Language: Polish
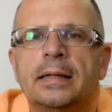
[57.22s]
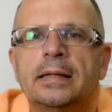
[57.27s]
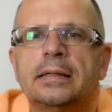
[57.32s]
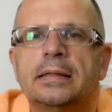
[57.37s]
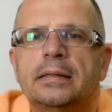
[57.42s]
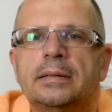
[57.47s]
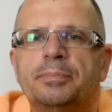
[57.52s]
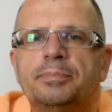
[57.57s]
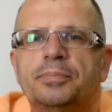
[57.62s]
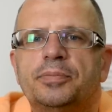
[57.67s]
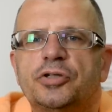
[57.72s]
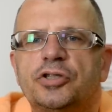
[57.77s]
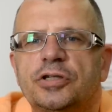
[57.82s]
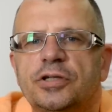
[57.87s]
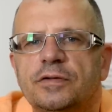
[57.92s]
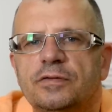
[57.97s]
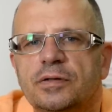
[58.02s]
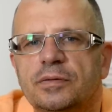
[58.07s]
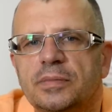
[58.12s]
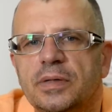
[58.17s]
Y,
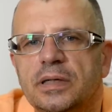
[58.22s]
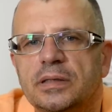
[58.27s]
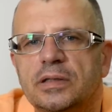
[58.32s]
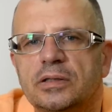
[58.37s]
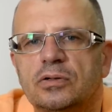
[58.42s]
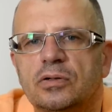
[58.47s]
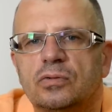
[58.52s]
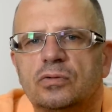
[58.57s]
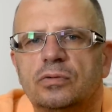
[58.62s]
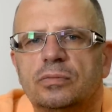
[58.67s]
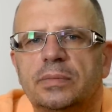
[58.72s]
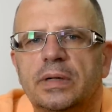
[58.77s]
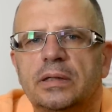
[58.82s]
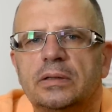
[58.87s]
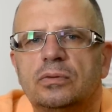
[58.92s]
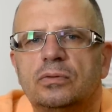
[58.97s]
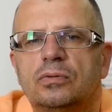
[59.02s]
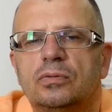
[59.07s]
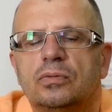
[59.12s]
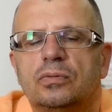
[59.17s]
przy wymianie
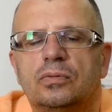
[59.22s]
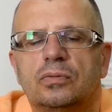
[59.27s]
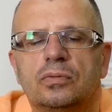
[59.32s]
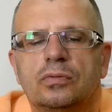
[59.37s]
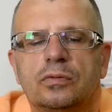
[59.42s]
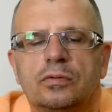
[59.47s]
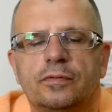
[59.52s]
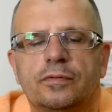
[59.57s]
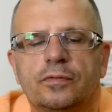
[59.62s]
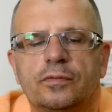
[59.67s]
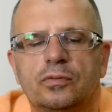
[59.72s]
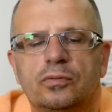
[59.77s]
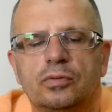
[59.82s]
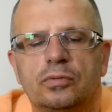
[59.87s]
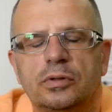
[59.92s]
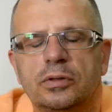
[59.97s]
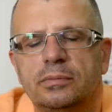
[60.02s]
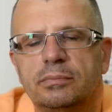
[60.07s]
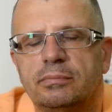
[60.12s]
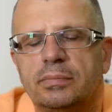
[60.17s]
dokumentu, w
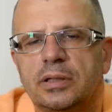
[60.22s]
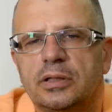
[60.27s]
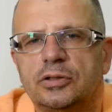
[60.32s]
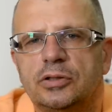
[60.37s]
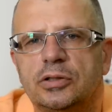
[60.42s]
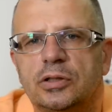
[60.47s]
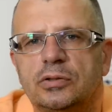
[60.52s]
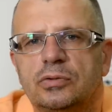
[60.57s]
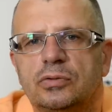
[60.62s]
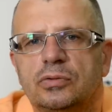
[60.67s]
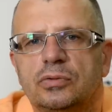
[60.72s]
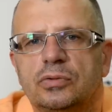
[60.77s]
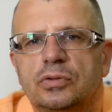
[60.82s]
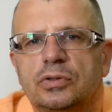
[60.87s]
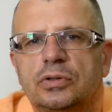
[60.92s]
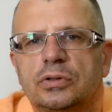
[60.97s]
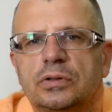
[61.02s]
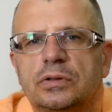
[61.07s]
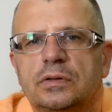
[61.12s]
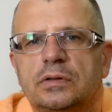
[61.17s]
którym będzie
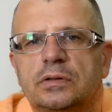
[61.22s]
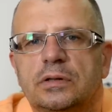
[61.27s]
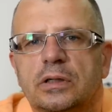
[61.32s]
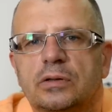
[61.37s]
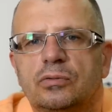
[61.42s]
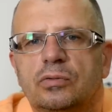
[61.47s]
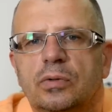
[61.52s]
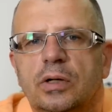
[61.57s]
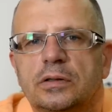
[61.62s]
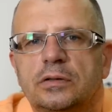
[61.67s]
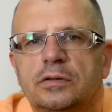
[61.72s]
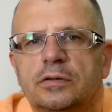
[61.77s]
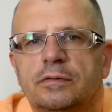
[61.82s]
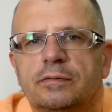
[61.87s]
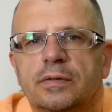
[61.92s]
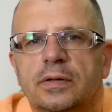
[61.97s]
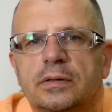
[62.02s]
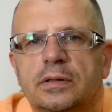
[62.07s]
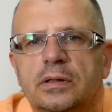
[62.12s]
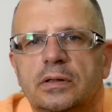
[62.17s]
już
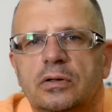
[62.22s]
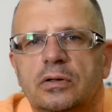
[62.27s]
zaktualizowany